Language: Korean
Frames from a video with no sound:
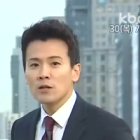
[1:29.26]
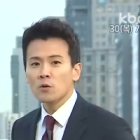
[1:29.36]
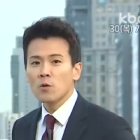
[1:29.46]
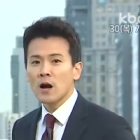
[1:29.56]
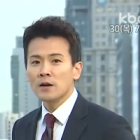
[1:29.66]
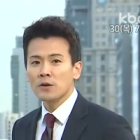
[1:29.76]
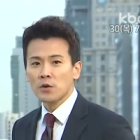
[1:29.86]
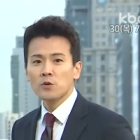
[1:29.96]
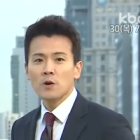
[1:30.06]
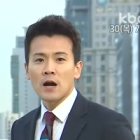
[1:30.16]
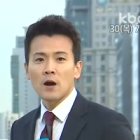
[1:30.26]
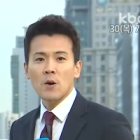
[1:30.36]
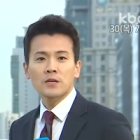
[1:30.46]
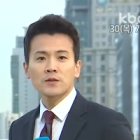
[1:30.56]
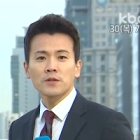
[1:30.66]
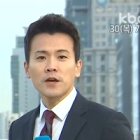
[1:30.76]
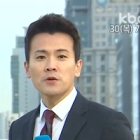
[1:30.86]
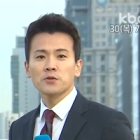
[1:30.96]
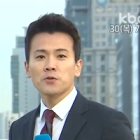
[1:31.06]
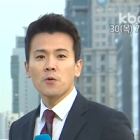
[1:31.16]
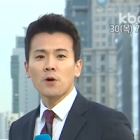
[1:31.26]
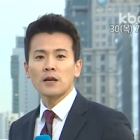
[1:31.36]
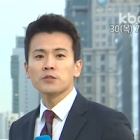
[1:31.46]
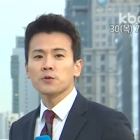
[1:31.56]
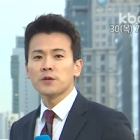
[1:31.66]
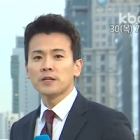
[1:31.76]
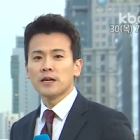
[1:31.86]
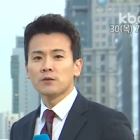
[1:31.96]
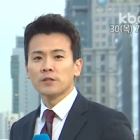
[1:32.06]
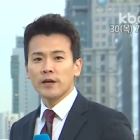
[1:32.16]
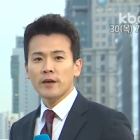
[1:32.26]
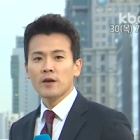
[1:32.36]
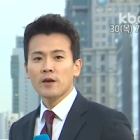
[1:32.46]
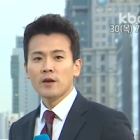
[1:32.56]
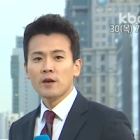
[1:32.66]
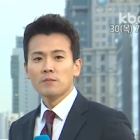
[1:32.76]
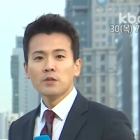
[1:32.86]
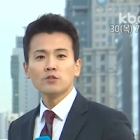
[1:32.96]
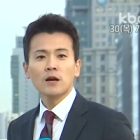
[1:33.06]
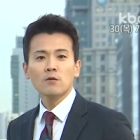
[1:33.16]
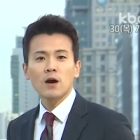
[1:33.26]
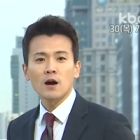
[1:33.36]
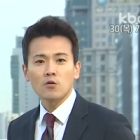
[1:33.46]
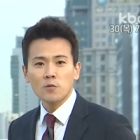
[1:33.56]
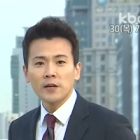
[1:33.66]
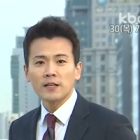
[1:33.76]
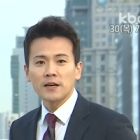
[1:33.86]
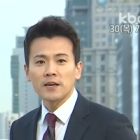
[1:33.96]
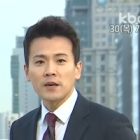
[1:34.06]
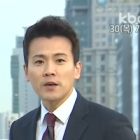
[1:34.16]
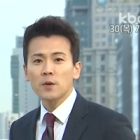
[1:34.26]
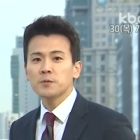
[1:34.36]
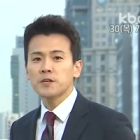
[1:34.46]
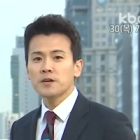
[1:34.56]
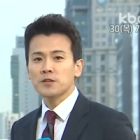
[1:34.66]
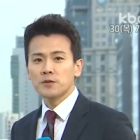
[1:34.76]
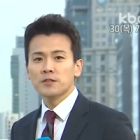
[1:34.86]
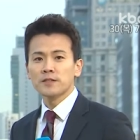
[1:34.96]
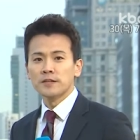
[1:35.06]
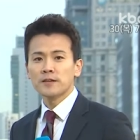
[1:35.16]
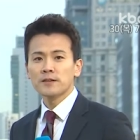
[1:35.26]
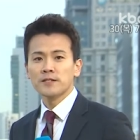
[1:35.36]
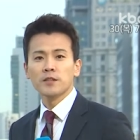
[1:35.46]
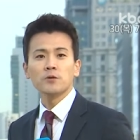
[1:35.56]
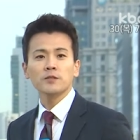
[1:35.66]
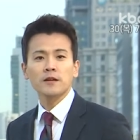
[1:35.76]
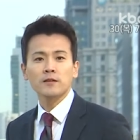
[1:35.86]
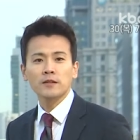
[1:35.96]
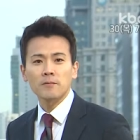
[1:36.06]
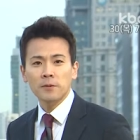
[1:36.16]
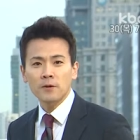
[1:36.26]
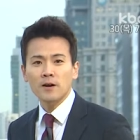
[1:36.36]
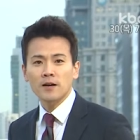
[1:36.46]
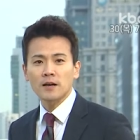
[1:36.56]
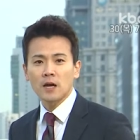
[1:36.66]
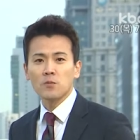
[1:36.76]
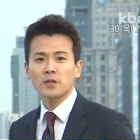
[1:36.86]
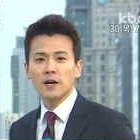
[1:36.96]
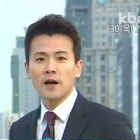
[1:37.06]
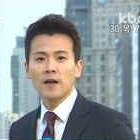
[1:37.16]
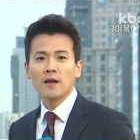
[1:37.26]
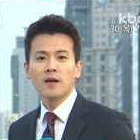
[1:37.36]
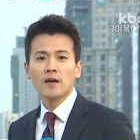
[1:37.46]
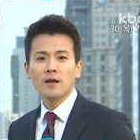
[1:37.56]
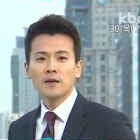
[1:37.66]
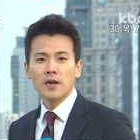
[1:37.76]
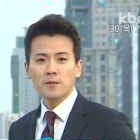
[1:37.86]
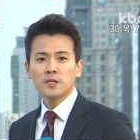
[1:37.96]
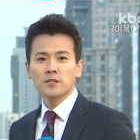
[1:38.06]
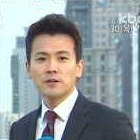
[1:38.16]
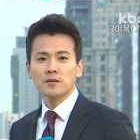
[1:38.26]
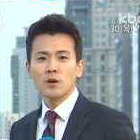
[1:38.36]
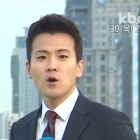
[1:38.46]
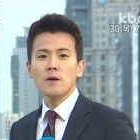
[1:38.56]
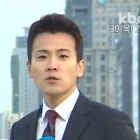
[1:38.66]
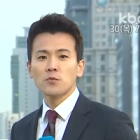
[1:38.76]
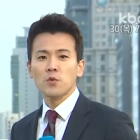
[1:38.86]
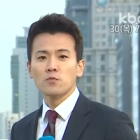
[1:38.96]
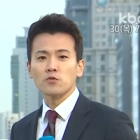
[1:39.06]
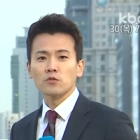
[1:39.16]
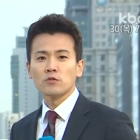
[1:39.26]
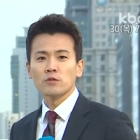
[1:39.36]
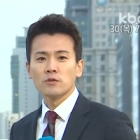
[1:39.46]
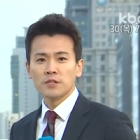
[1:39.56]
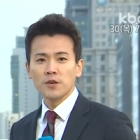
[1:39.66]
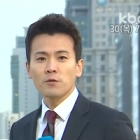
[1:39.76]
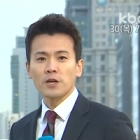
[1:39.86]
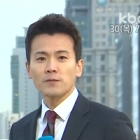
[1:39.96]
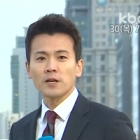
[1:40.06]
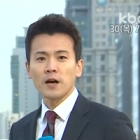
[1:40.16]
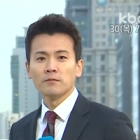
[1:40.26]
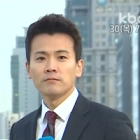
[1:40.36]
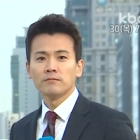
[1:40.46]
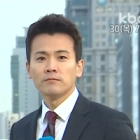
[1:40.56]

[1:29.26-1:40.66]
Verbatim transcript: 무안공항 경유가 확정된 것으로 알려지고 있는 가운데 민주당과 국민의당이 협치의 정신을 제대로 살렸다는 평가가 나옵니다. KBC 서울방송본부 신익환입니다.